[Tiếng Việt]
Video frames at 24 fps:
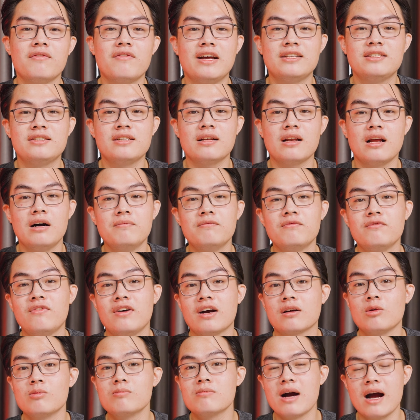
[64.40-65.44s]
về chất âm
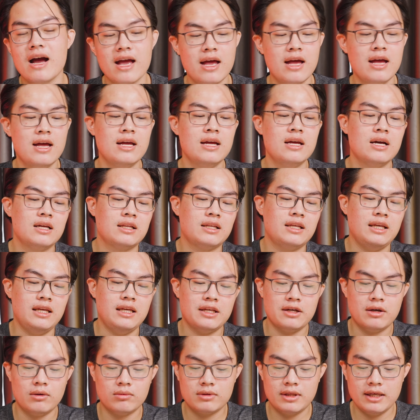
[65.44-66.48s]
và công nghệ.
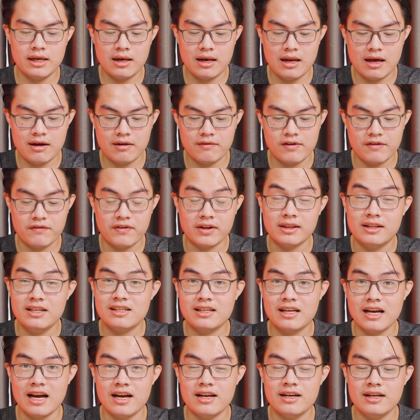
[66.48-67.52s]
Thì đầu tiên là về phần
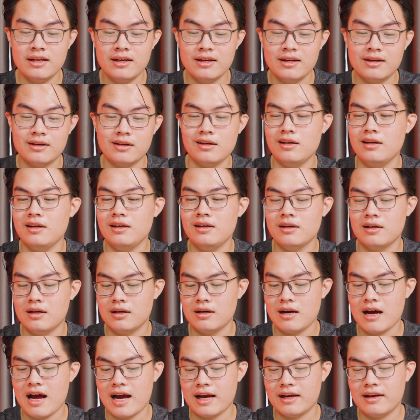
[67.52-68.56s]
thiết kế đi thì
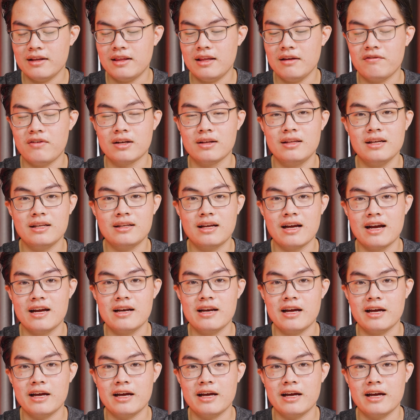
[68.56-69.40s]
uh, hai cái phần thiết kế